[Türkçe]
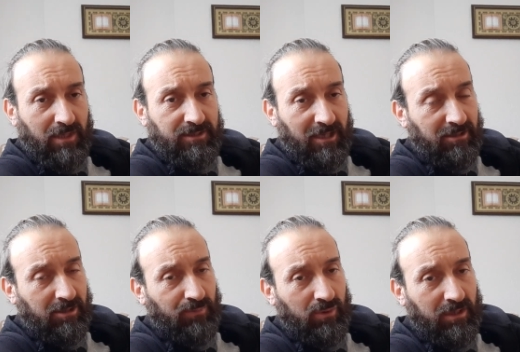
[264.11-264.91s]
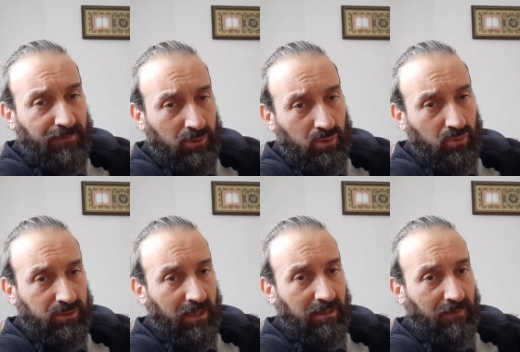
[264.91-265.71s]
Sentetik boyalar pek çok
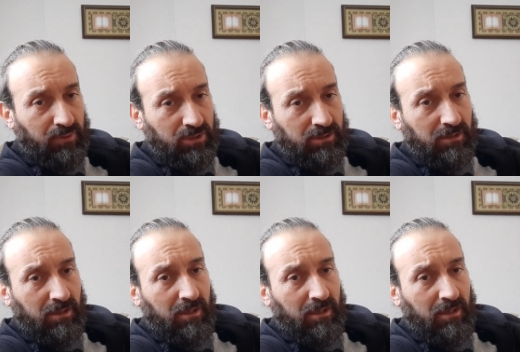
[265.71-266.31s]
yüzeye yapışır.